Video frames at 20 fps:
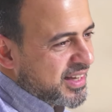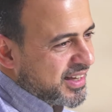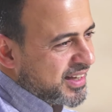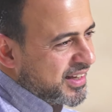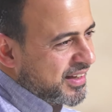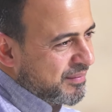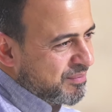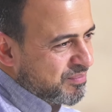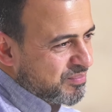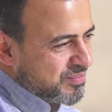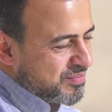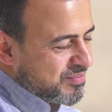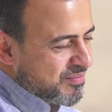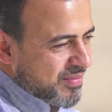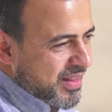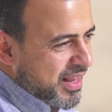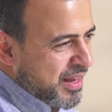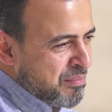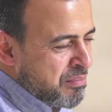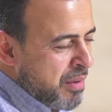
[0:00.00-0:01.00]
آه،
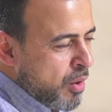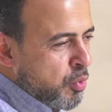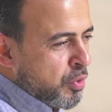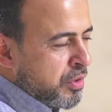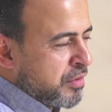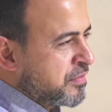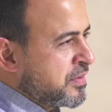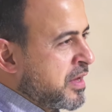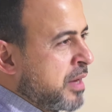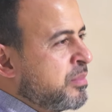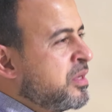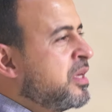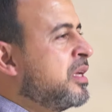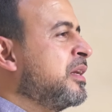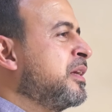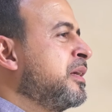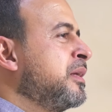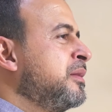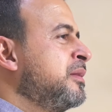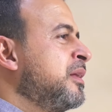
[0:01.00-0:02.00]
موقف
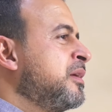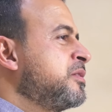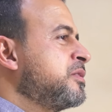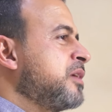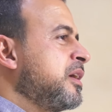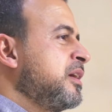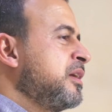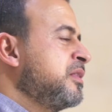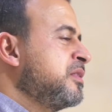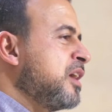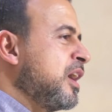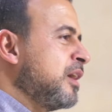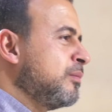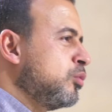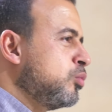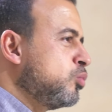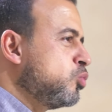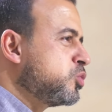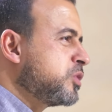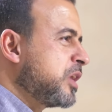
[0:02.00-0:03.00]
جميل جدا سيدنا
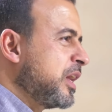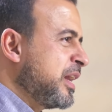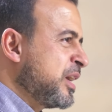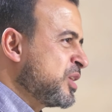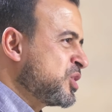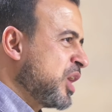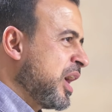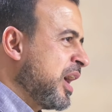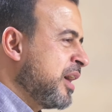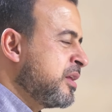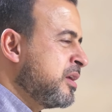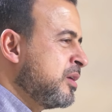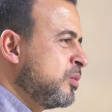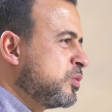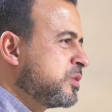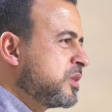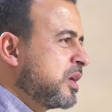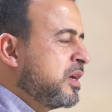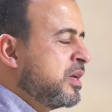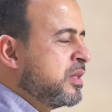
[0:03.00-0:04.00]
أبو موسى الأشعري
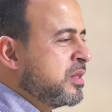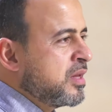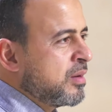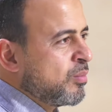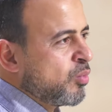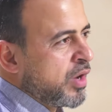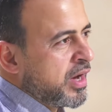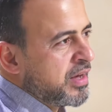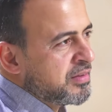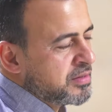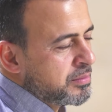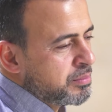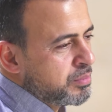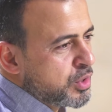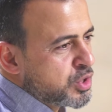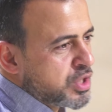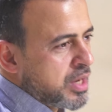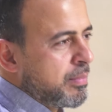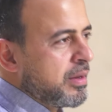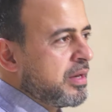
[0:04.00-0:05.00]
وسيدنا معاذ
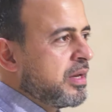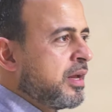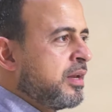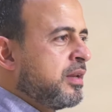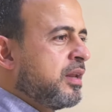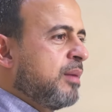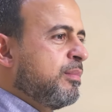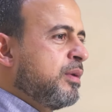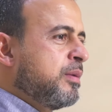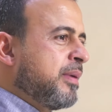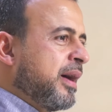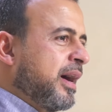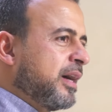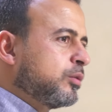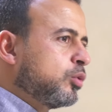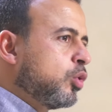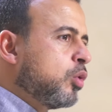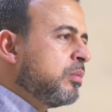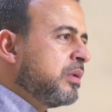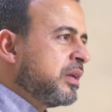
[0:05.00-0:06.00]
بن جبل النبي
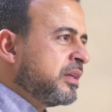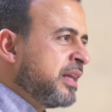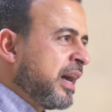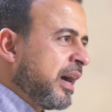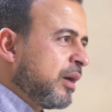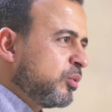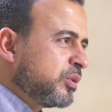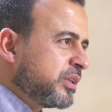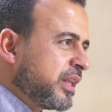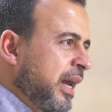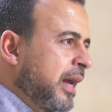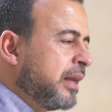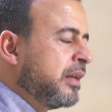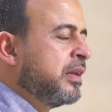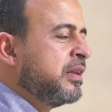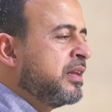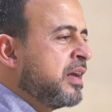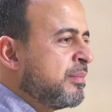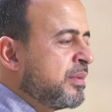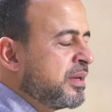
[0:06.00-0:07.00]
بعتهم لدعوة أهل
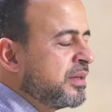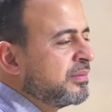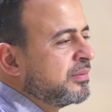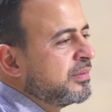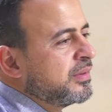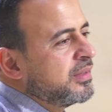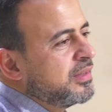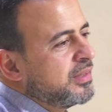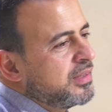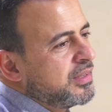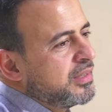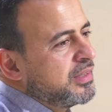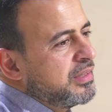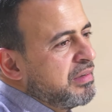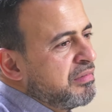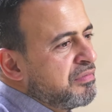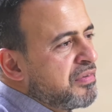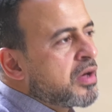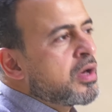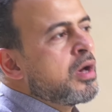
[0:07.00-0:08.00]
اليمن
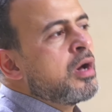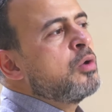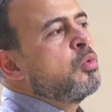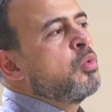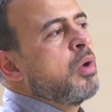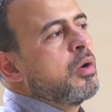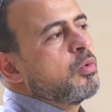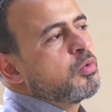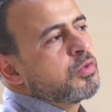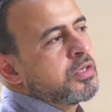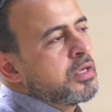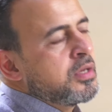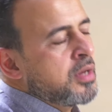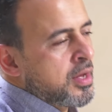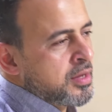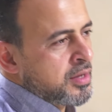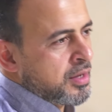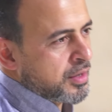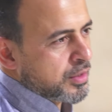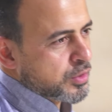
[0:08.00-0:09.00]
فقالوا
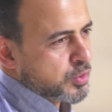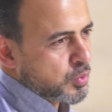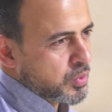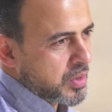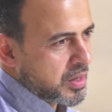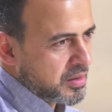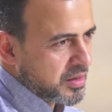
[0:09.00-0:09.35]
أوصنا يا رسول